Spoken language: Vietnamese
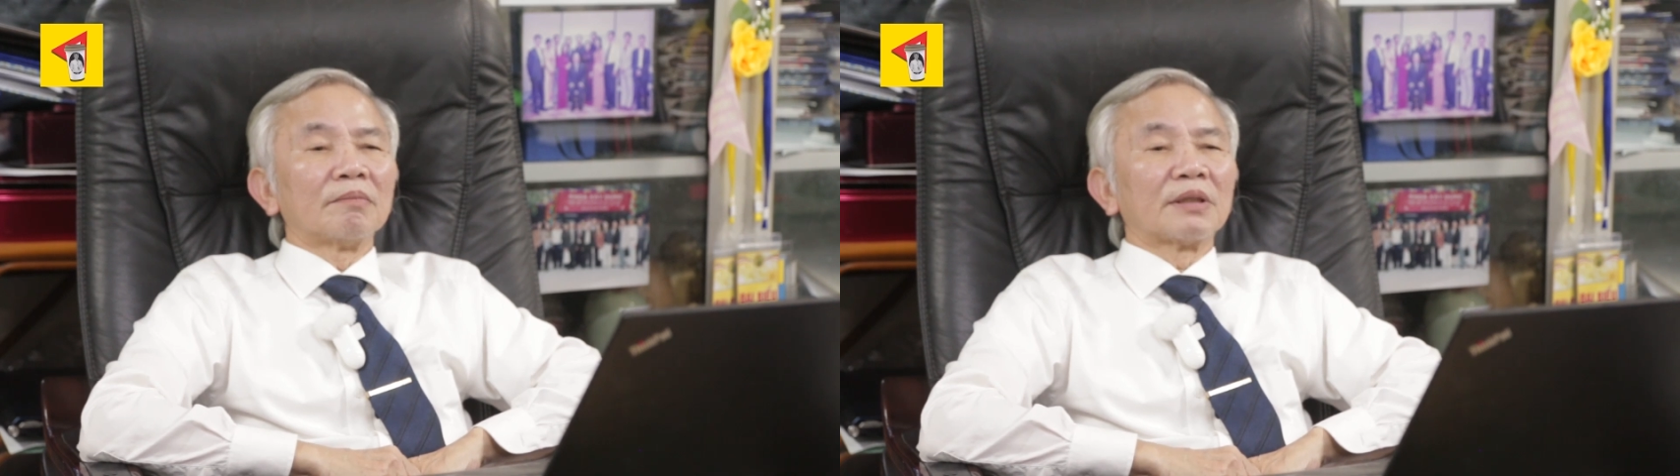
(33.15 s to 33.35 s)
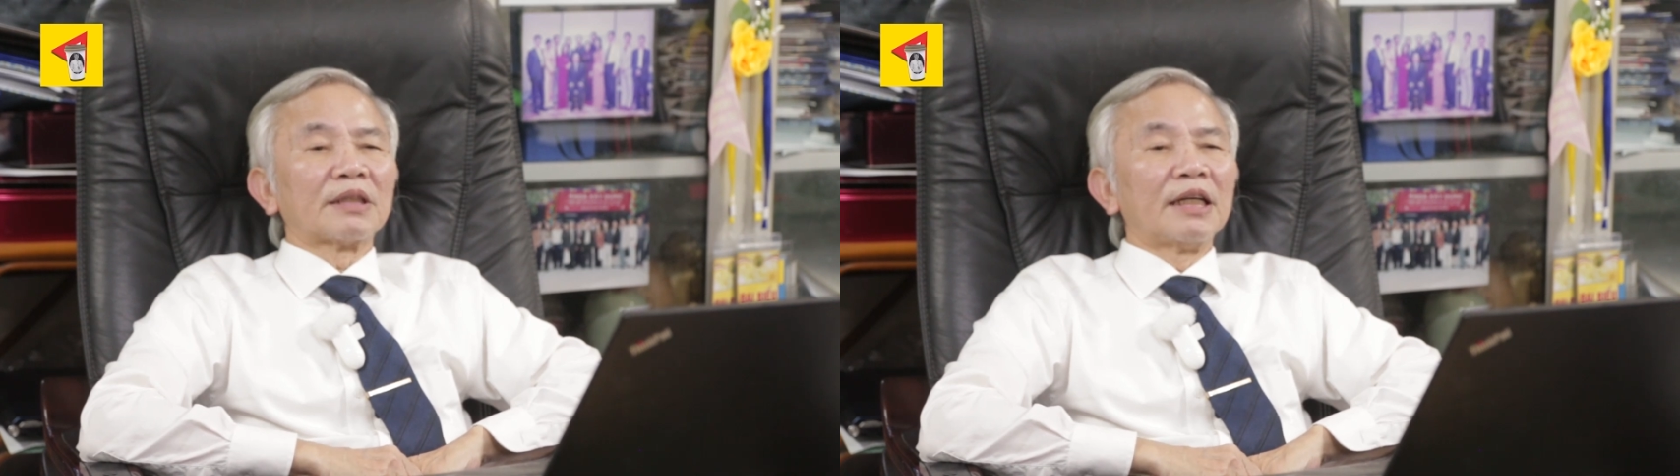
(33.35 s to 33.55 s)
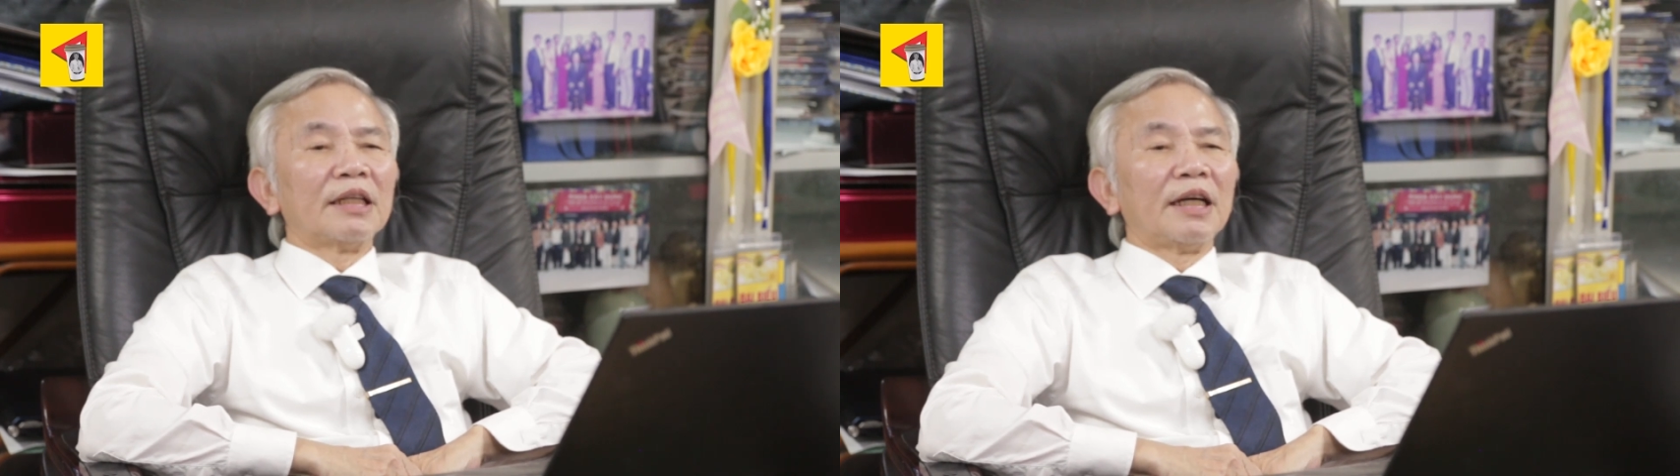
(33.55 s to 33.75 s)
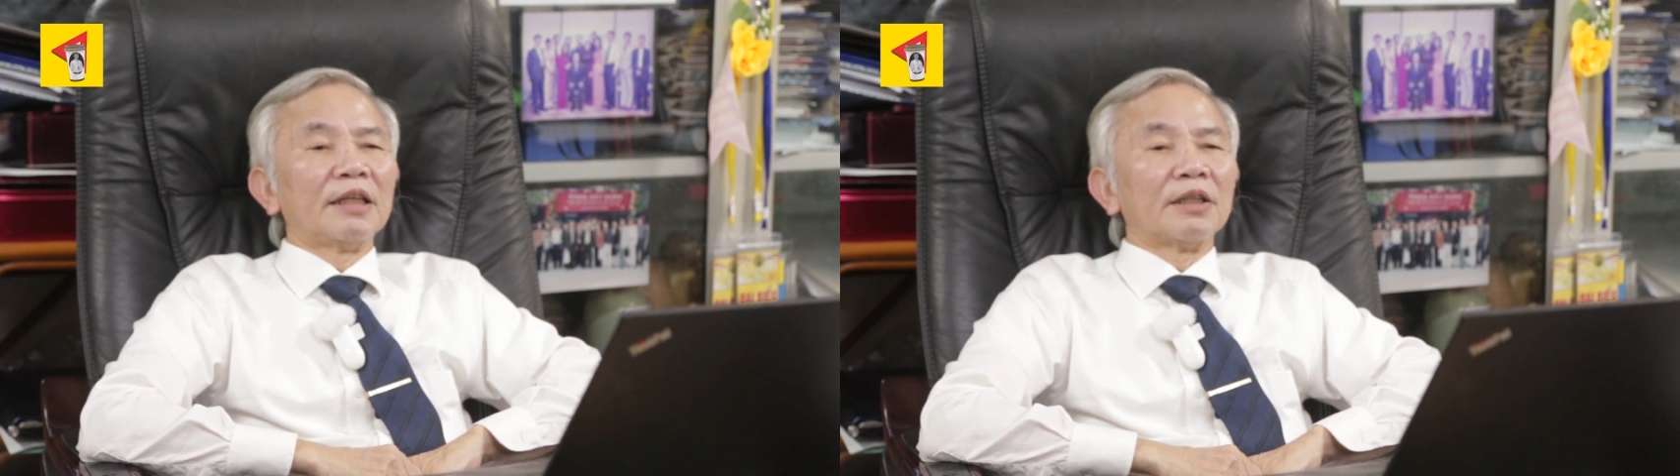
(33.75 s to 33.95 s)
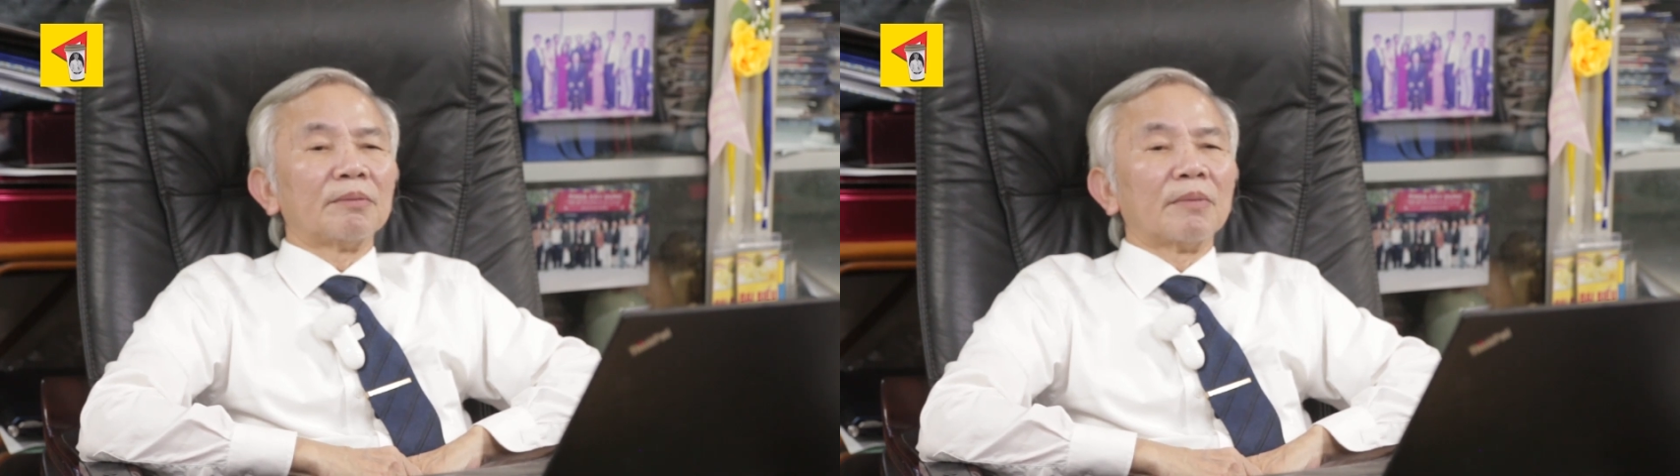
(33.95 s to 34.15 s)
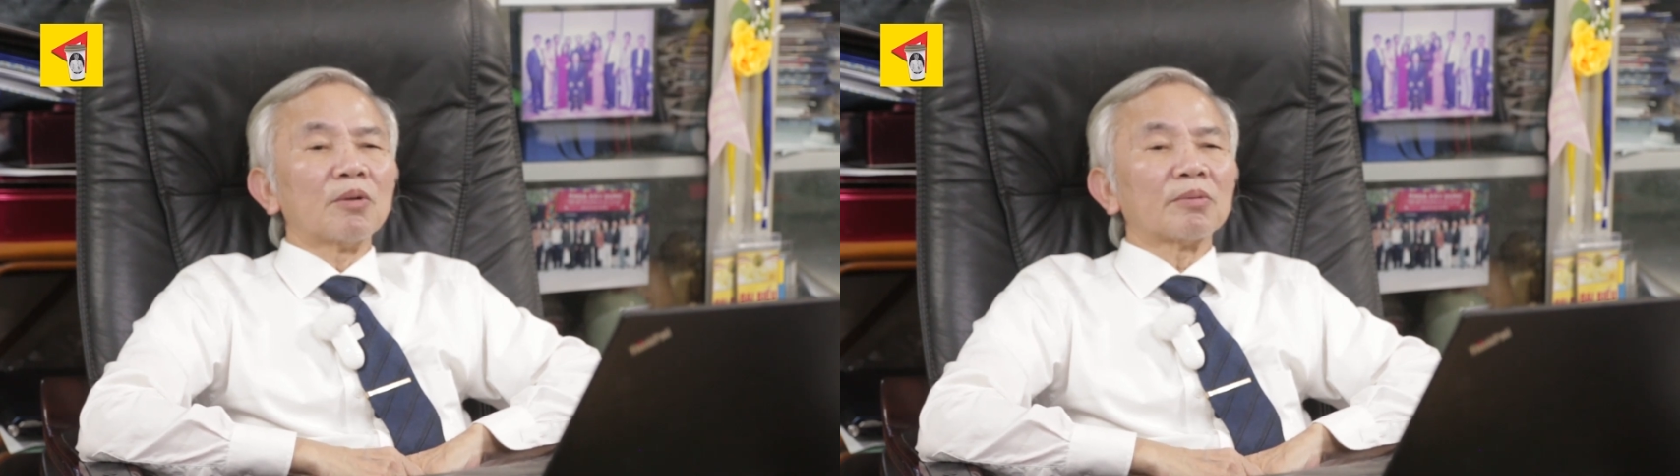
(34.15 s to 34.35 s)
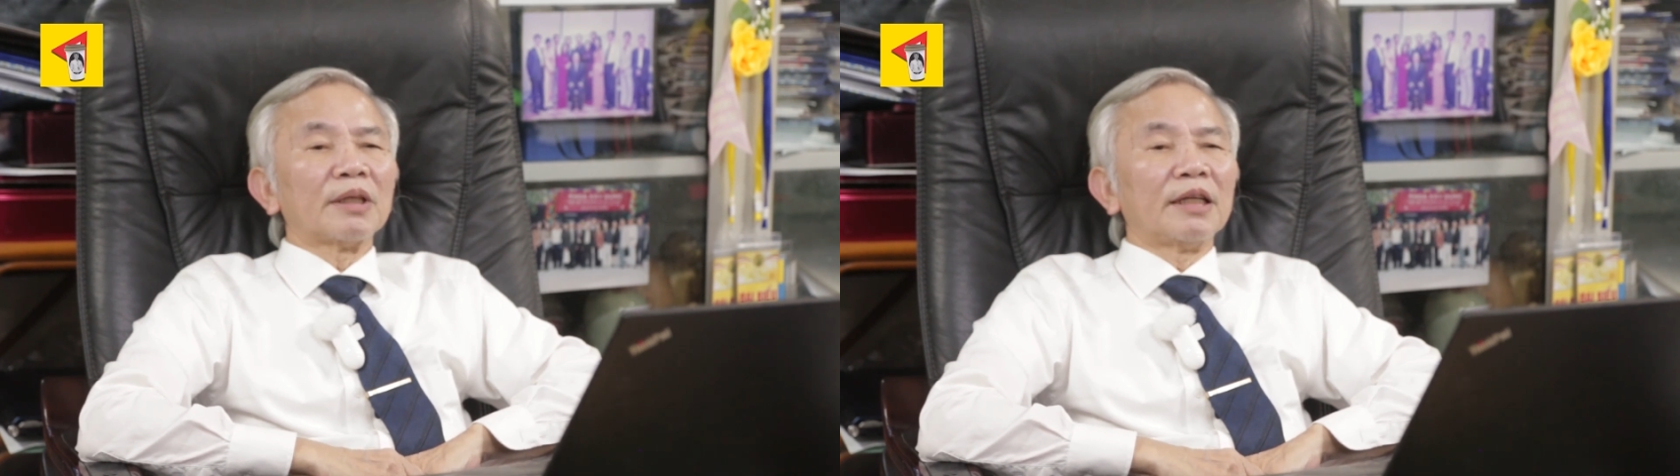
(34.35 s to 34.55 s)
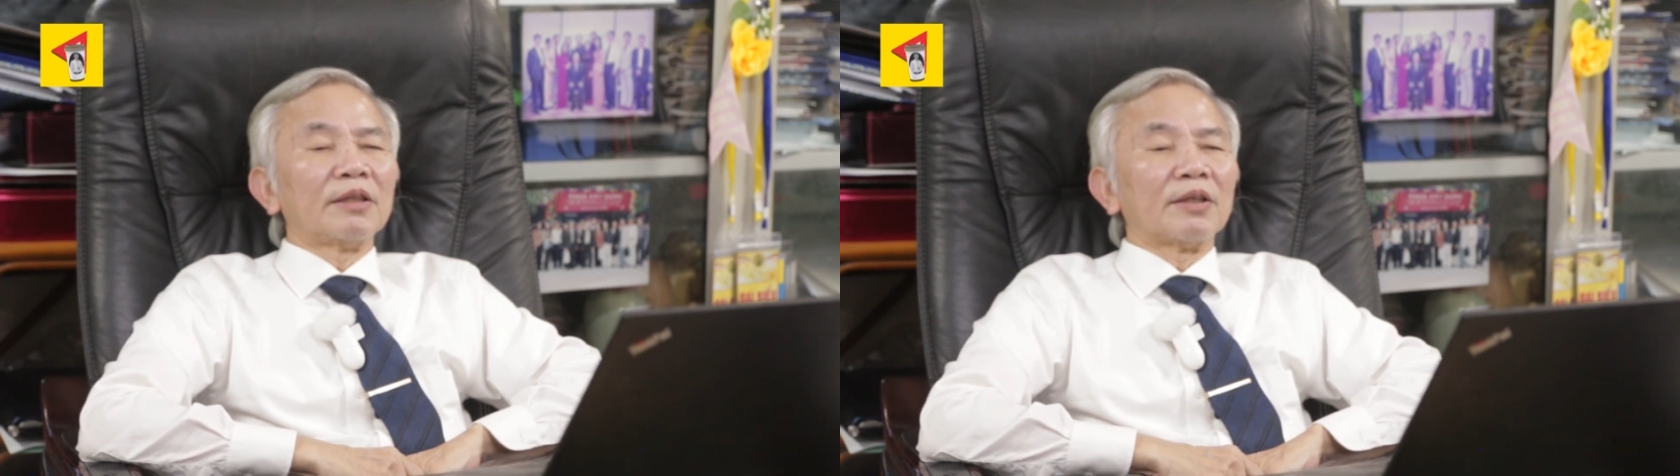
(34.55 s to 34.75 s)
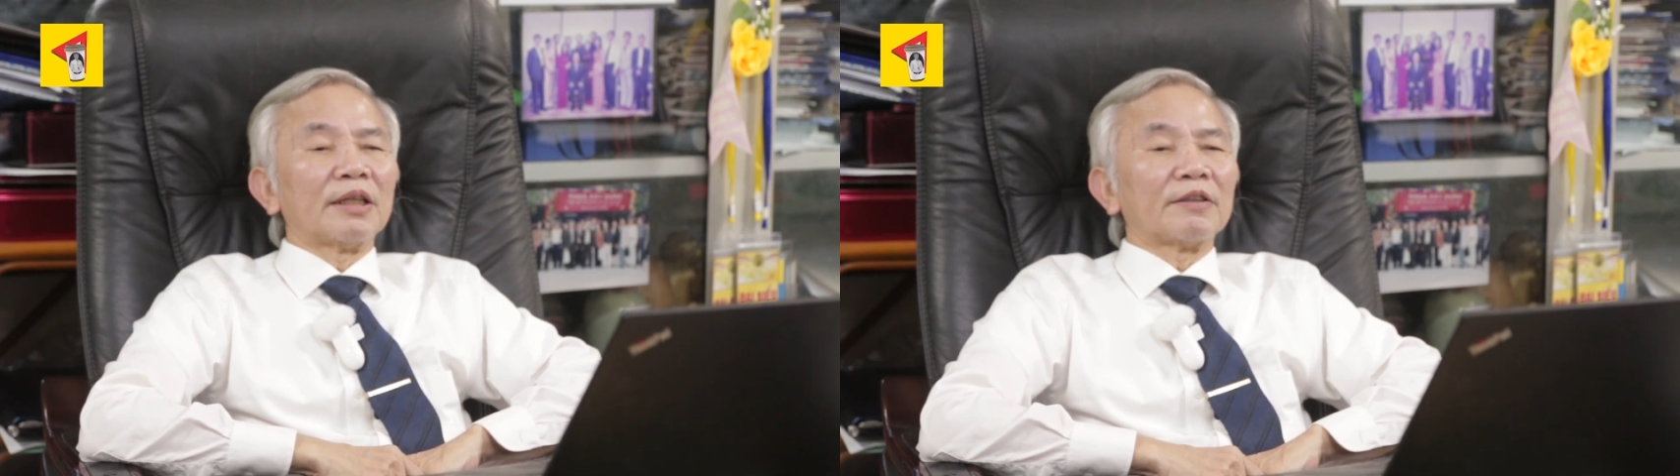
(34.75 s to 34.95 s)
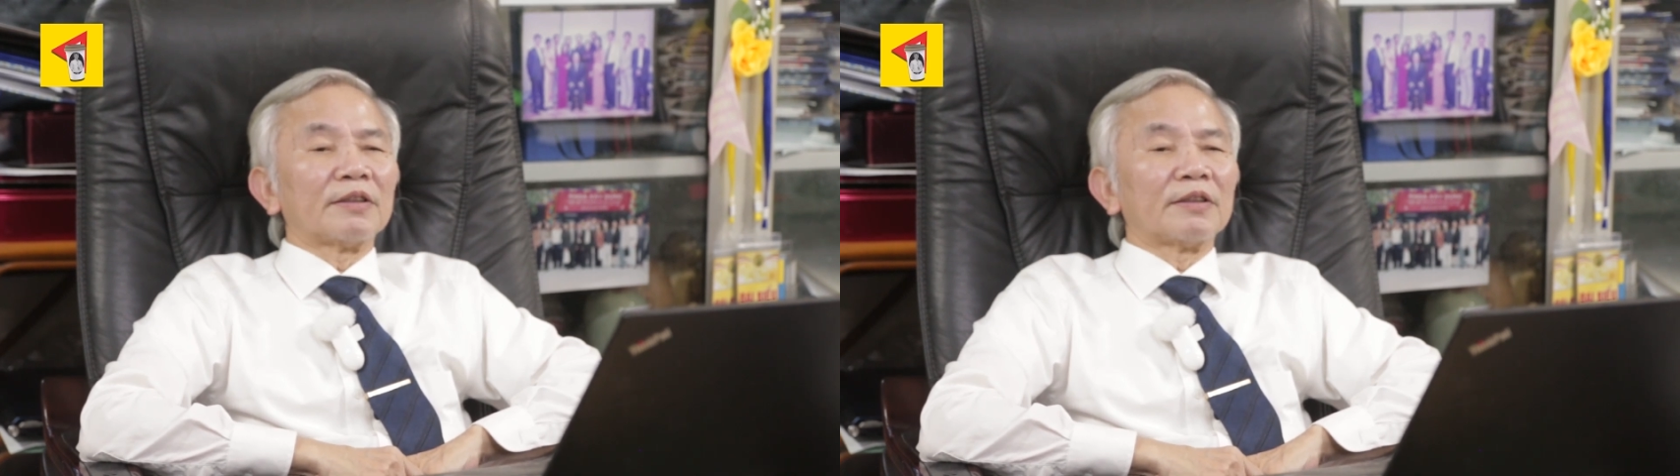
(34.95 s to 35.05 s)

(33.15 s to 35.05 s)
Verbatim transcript: xây lên rồi bốc lên rồi,